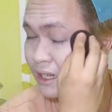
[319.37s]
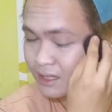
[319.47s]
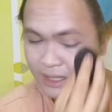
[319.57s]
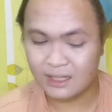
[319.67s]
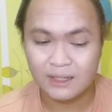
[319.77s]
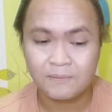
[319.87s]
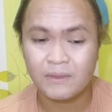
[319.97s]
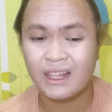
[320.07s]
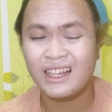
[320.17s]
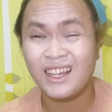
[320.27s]
Kasi,
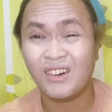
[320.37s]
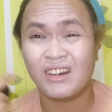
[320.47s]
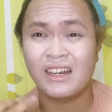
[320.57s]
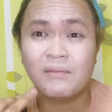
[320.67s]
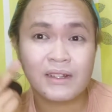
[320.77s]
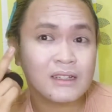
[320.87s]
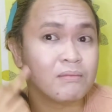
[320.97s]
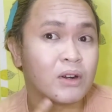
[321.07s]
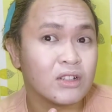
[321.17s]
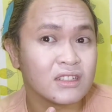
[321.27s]
nalagyan ko rin naman
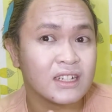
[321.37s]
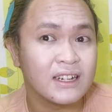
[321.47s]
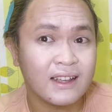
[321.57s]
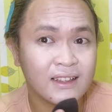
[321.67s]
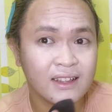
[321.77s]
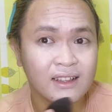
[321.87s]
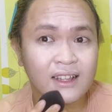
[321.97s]
ng bronzer yan.